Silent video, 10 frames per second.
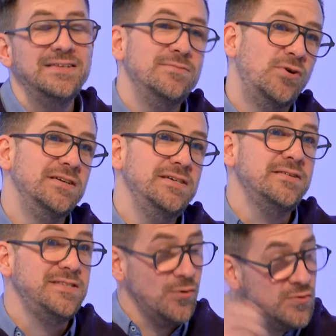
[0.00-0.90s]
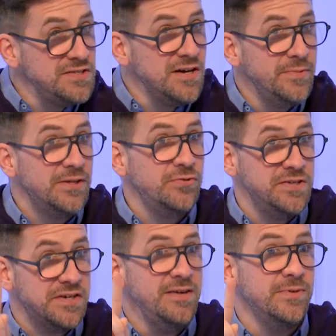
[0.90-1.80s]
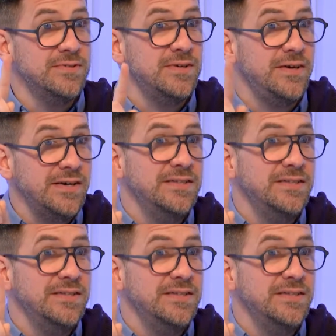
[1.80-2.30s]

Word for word: Et là, le sabre laser, c'est aussi un maître d'escrime, c'est